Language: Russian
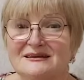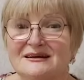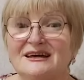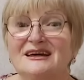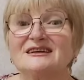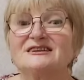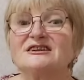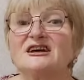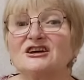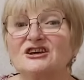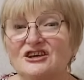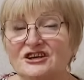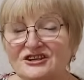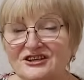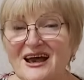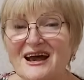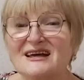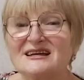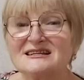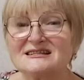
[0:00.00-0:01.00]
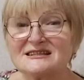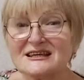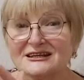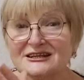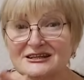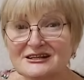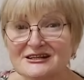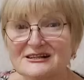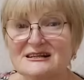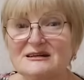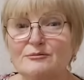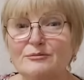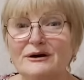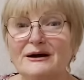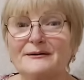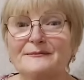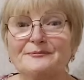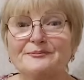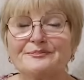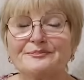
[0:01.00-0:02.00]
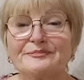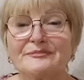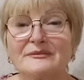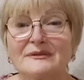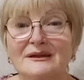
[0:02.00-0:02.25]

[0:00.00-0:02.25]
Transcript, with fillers: Это и яйца, и рыба,